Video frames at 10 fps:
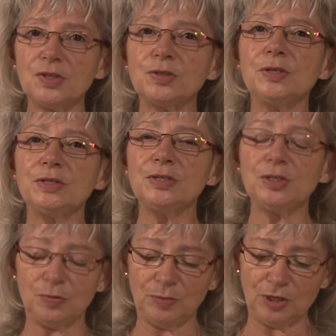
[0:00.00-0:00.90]
sollte
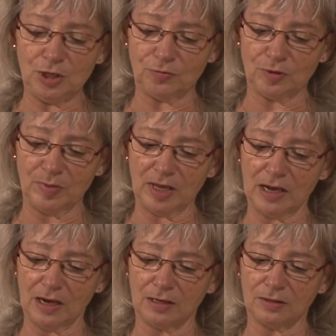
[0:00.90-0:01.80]
sich mit ihr
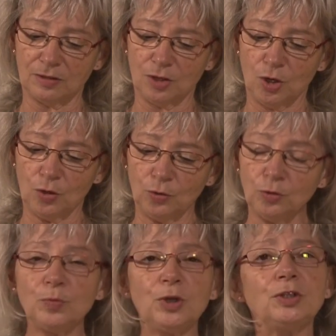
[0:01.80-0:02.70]
vermählen
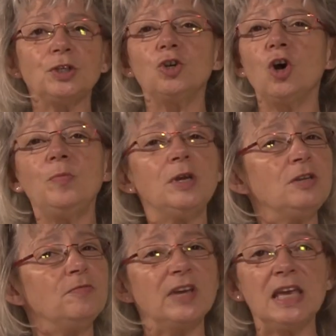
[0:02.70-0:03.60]
und möchte kommen,
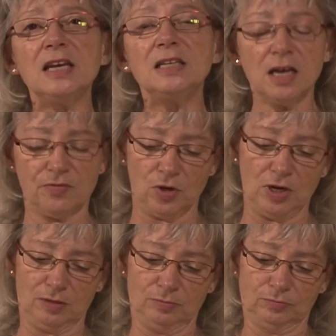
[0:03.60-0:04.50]
wer da wolle.